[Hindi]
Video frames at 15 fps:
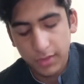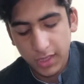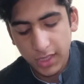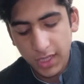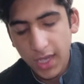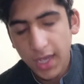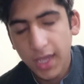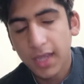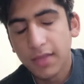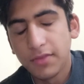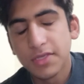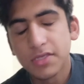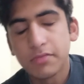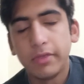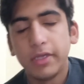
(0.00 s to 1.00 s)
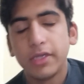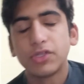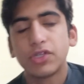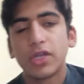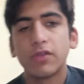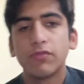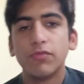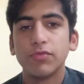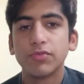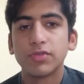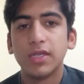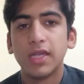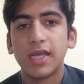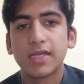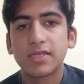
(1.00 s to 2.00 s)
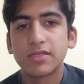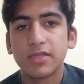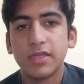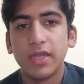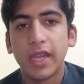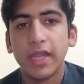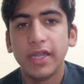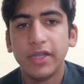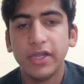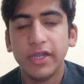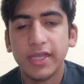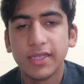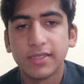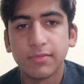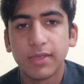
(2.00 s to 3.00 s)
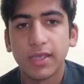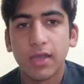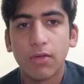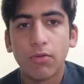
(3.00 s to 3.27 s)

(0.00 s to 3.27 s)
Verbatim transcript: किया है दस मिलियन शॉर्ट व्यूज़ लास्ट नाइन्टी डेज़ में